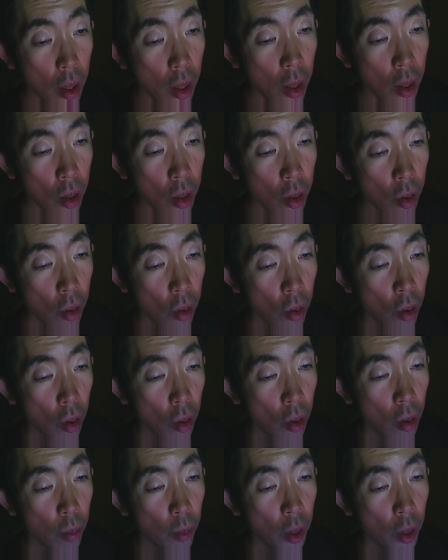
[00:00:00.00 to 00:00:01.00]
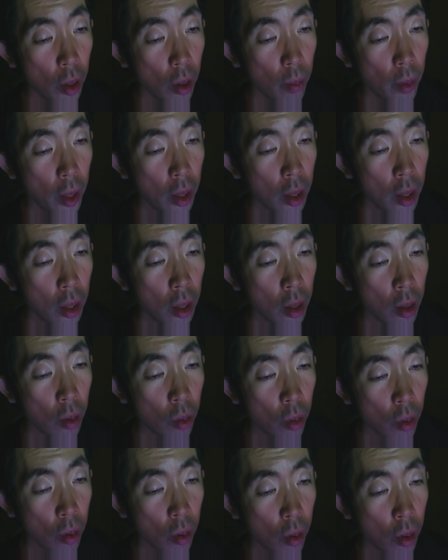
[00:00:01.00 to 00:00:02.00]
その目の前に
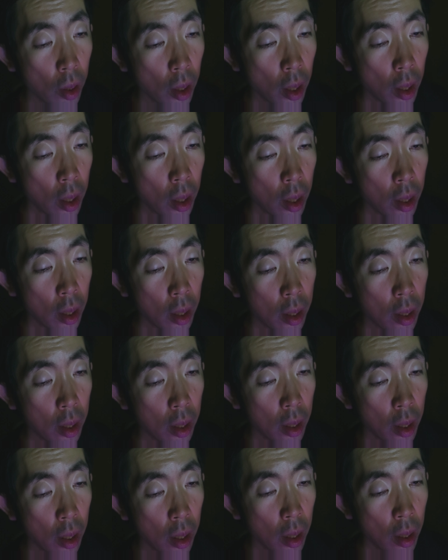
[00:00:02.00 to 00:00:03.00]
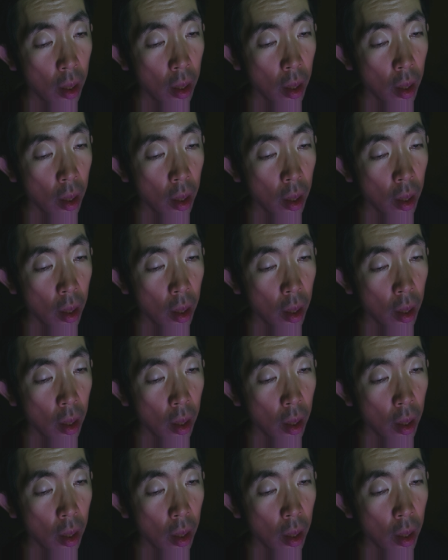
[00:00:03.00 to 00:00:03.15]
ふっと誰かが立つんで、